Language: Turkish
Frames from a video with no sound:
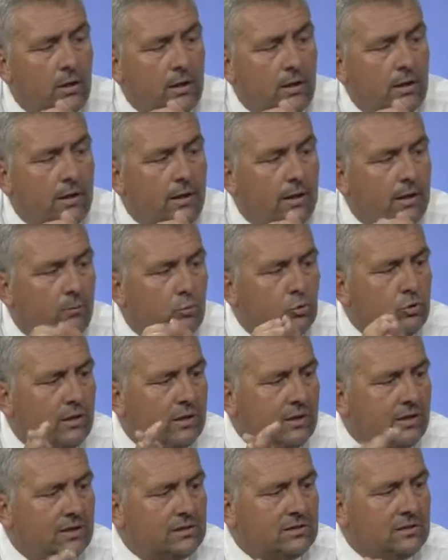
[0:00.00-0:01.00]
E,
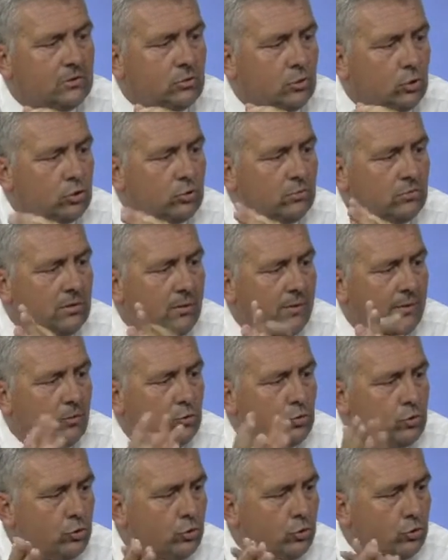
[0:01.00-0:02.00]
bunları nasıl çözümlemeyi
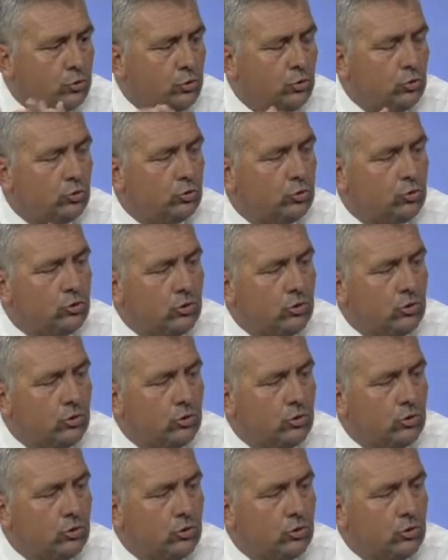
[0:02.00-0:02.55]
düşünürsünüz?